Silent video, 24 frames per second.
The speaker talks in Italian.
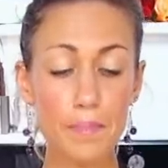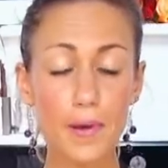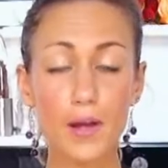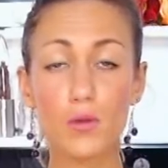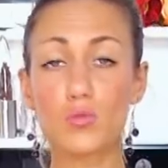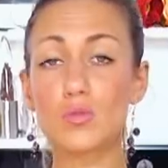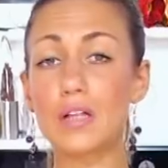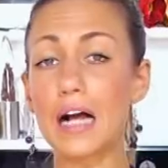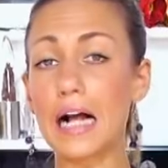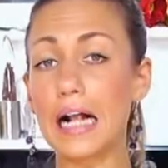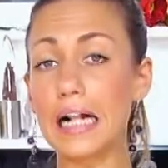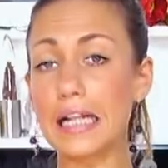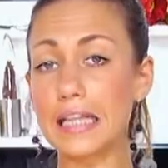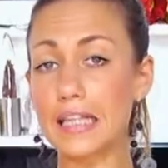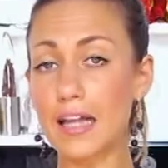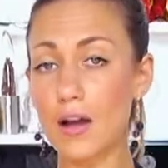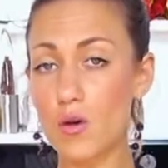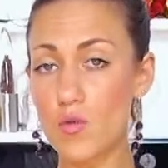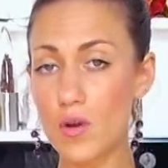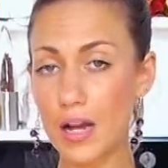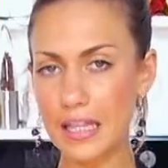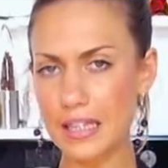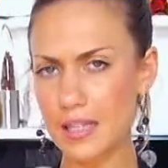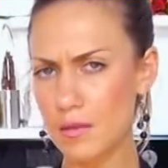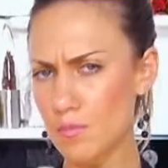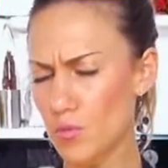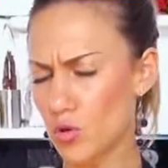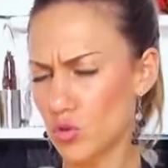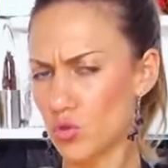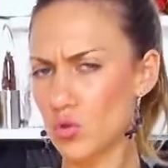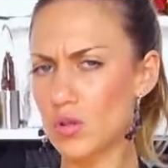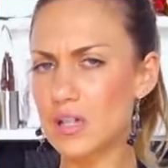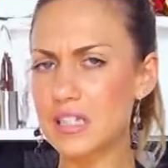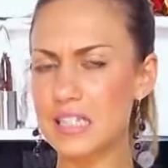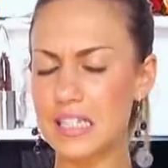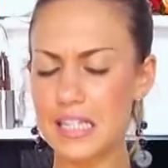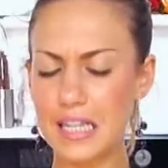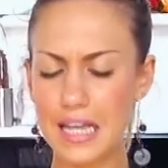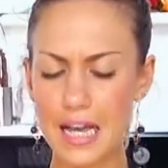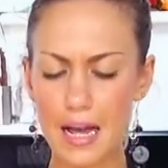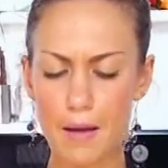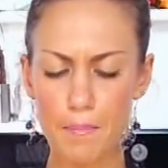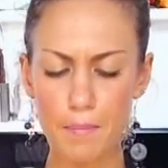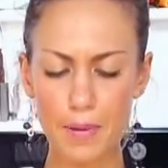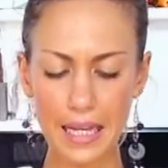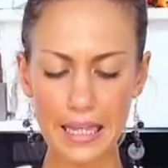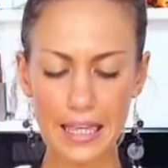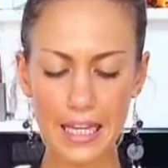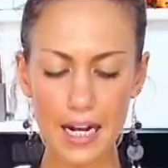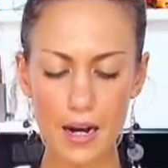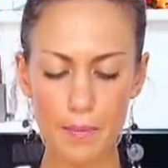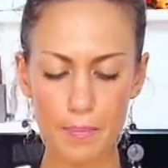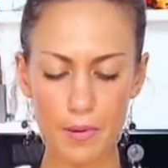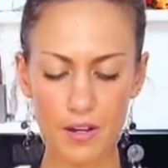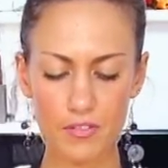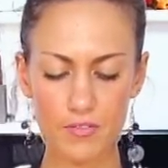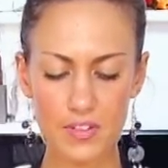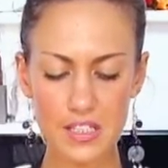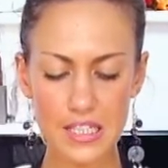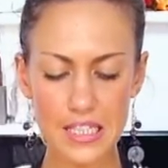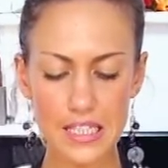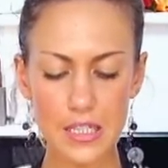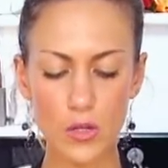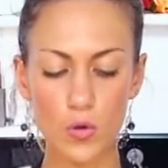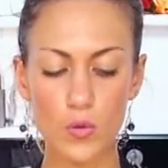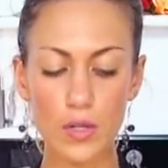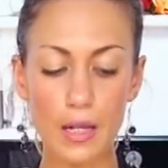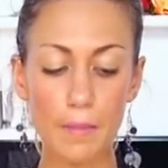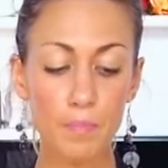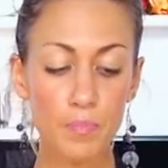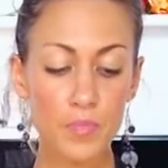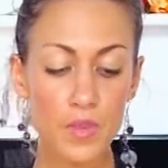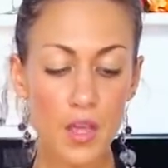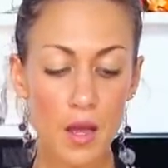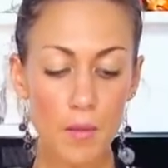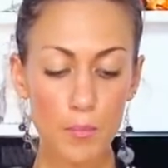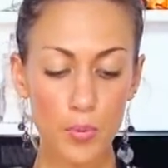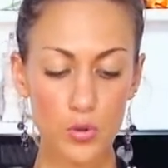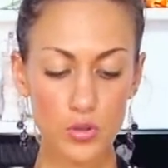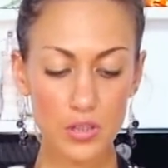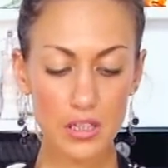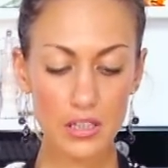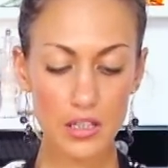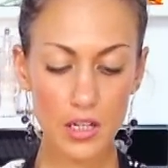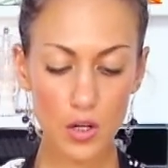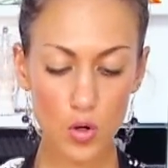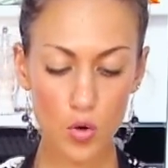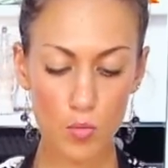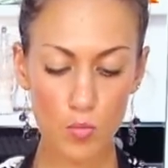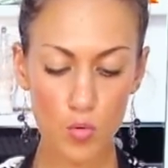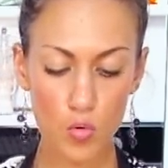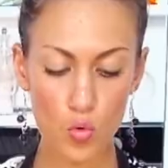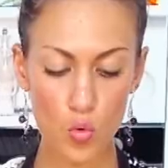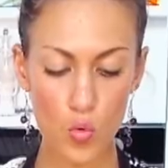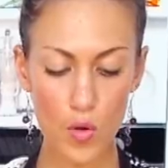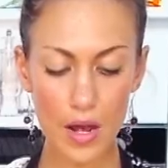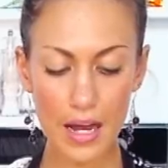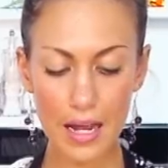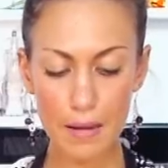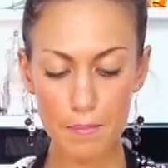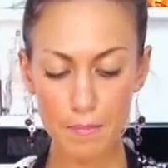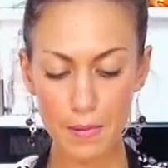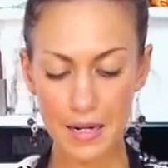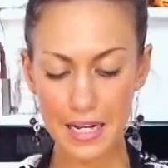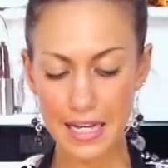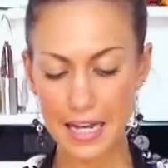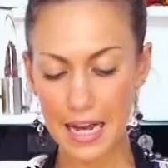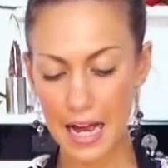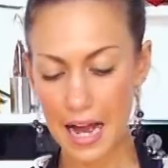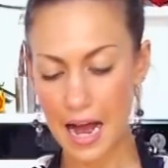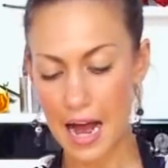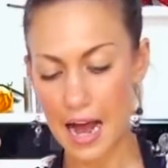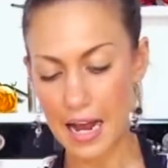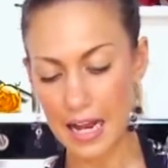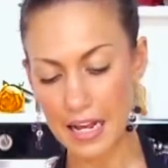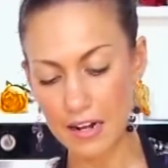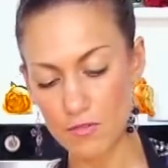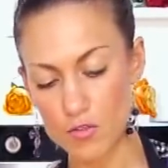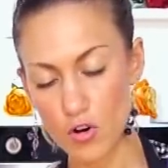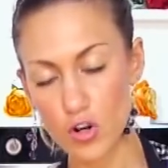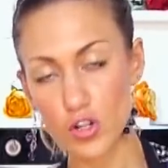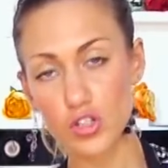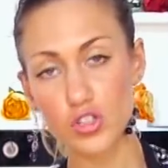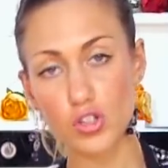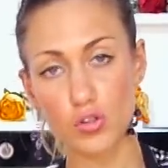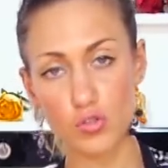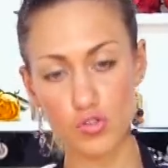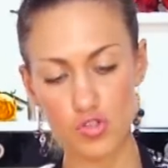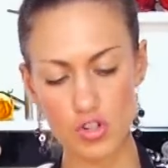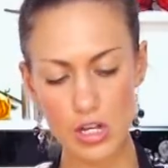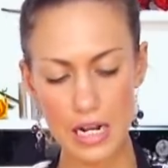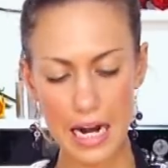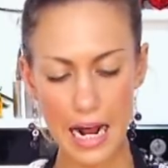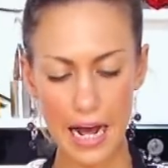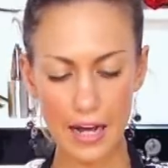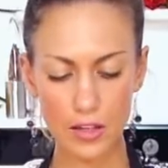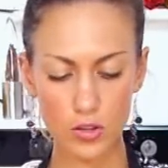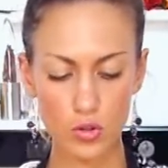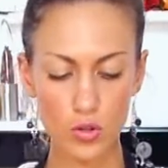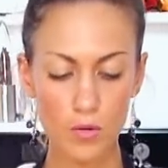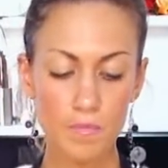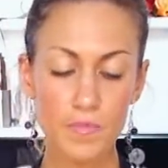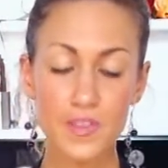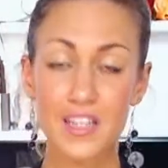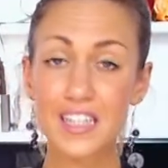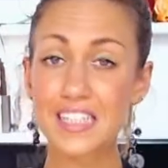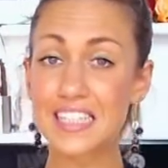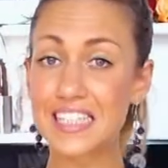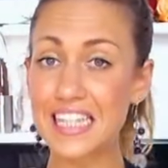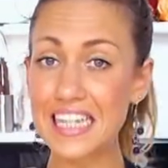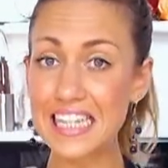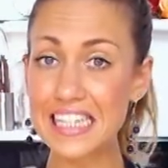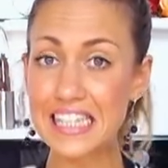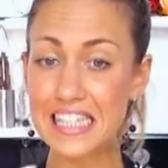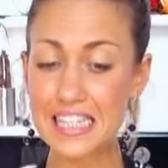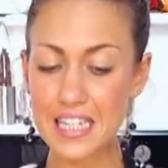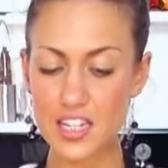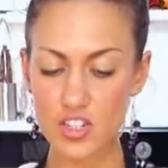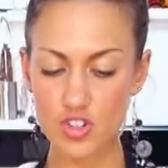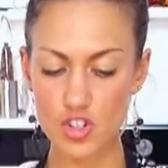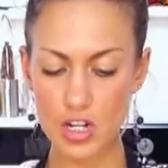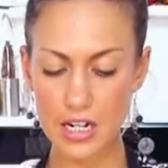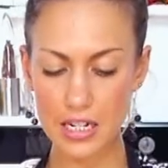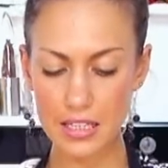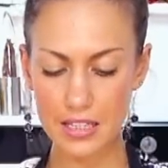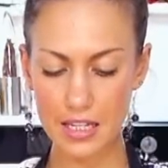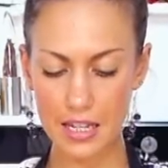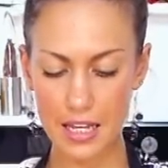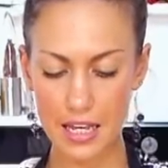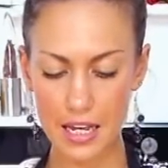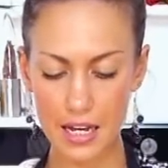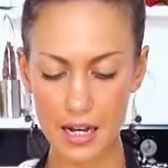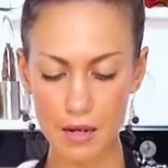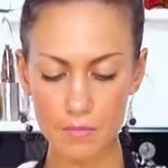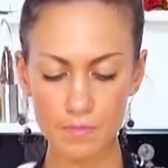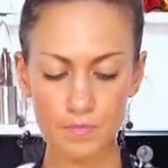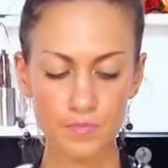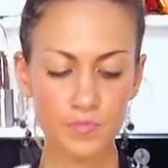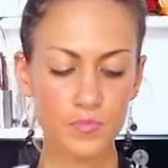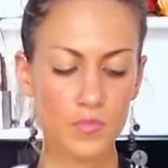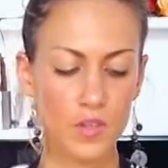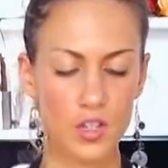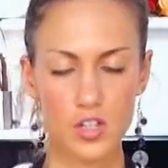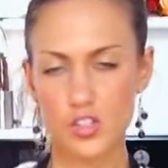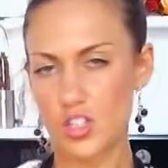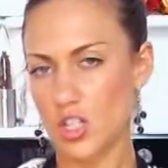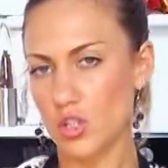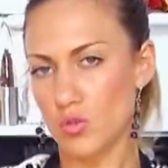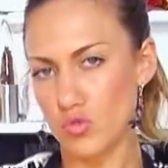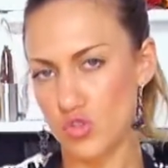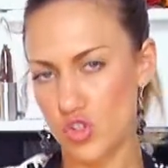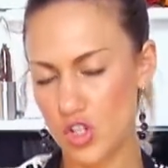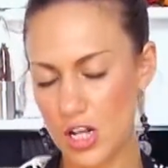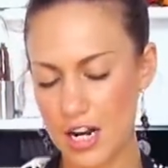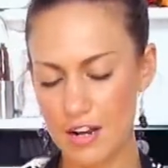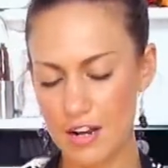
per un'altra oretta in modo che si rapprenda alla perfezione. Potete comunque replicare il vostro gelato senza gelatiera. Se non ce